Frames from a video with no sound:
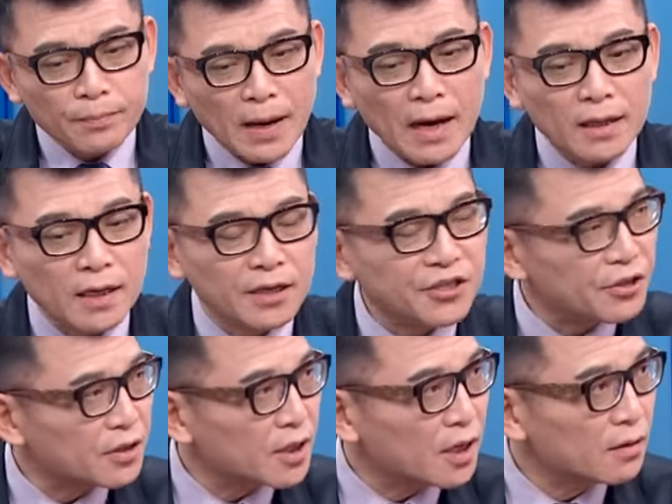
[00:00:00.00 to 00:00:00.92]
八天
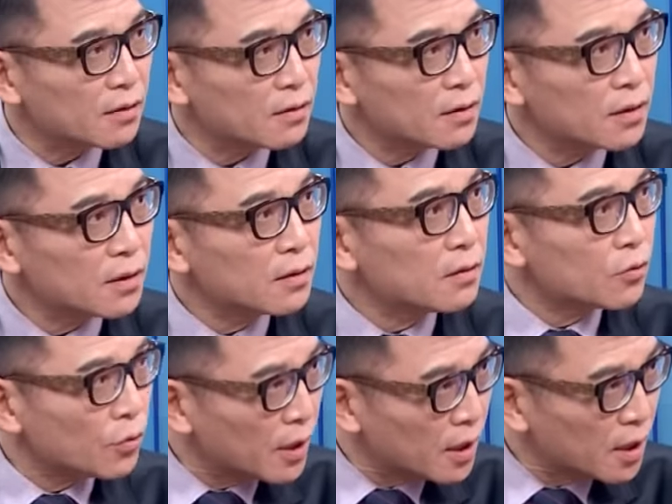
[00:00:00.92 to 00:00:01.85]
时间会发生什么事。
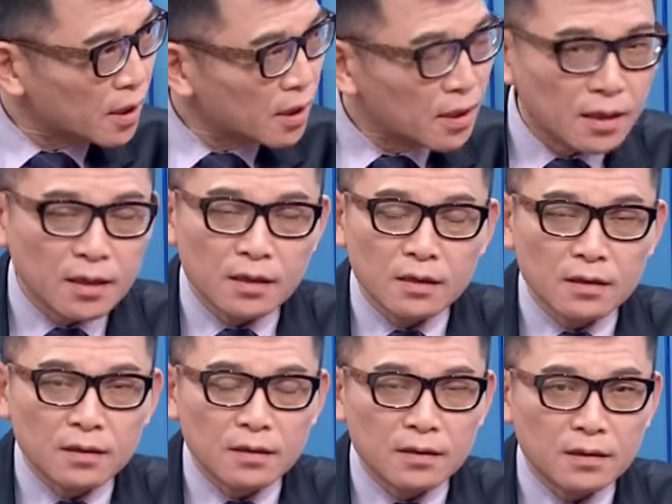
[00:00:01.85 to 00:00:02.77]
对，对。
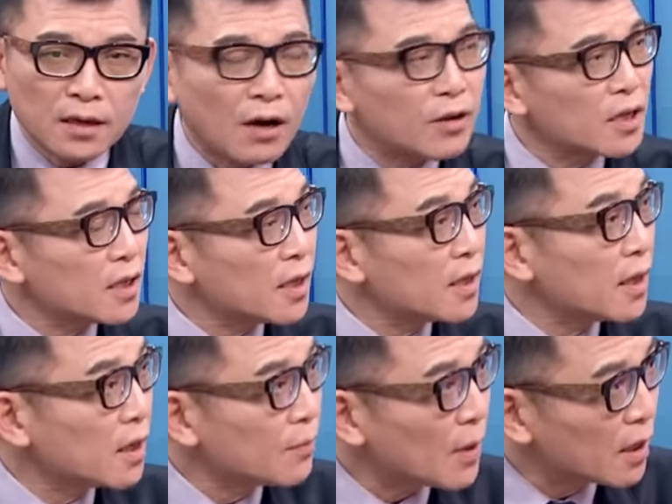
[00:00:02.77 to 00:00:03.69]
号顶今天跌
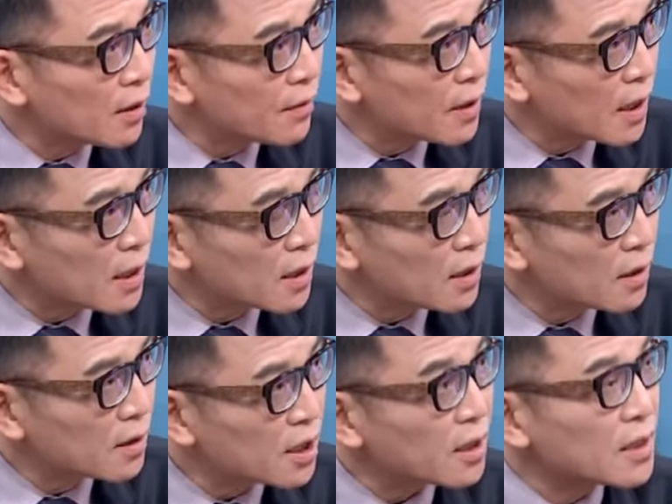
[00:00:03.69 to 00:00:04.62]
停板，对不对？对，
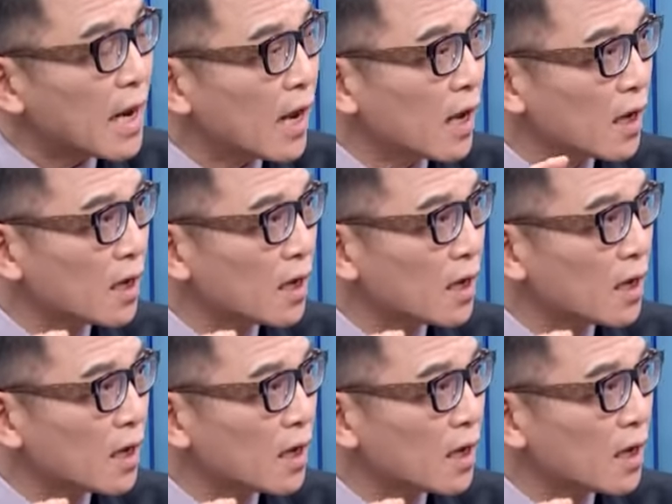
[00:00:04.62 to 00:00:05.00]
正常。